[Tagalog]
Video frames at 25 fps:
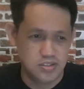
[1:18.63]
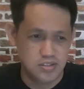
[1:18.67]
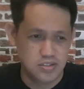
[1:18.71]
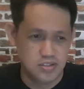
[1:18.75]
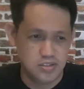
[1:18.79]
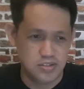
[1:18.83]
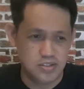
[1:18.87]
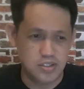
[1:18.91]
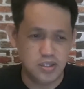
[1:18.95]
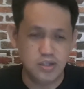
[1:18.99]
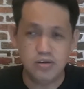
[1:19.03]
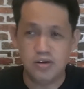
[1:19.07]

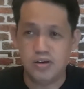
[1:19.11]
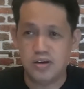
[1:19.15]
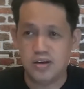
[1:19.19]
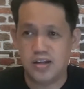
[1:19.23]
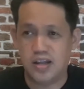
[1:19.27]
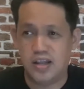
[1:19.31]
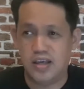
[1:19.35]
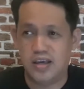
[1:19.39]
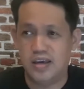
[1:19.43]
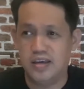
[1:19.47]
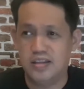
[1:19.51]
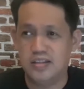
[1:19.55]
sino ang
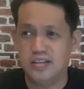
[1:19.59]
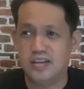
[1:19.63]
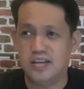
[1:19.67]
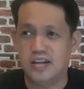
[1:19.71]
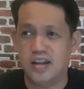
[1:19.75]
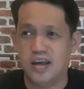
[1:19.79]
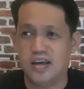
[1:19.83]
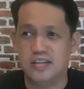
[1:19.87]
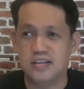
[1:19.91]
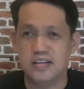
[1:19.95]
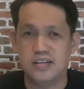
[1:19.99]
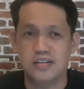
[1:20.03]
kliyente
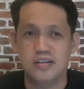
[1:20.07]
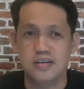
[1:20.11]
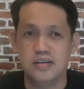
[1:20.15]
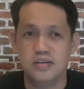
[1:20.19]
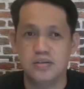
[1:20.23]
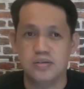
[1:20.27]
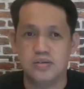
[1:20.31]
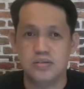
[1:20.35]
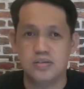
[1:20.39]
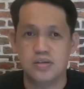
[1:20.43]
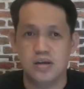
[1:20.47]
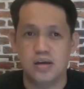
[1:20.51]
natin
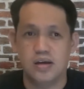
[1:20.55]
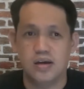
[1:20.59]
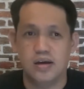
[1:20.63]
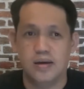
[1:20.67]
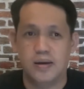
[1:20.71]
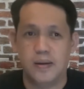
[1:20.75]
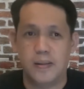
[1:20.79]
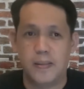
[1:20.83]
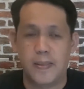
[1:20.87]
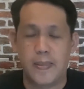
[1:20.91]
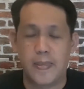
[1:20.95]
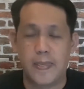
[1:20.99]
dito sa
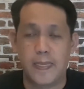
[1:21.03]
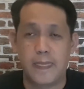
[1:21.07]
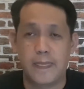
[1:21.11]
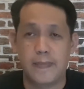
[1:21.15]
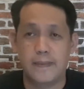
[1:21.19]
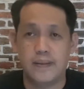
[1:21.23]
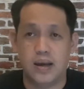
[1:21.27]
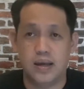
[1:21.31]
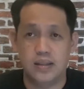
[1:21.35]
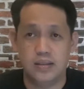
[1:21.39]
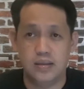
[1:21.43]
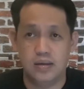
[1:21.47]

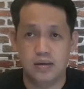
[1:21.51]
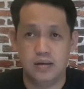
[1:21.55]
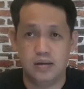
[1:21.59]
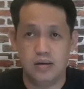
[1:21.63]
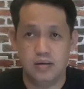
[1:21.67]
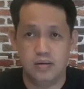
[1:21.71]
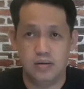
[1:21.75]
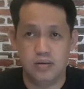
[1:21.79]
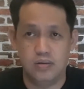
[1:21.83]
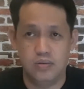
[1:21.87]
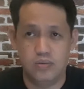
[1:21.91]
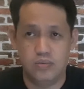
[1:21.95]
ating
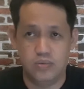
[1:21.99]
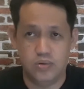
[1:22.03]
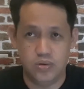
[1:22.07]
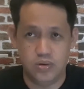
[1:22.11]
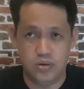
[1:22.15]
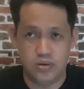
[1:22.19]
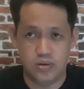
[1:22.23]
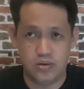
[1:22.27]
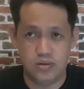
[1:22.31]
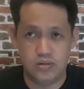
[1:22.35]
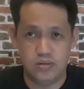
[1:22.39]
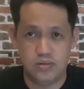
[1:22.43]
uh, work.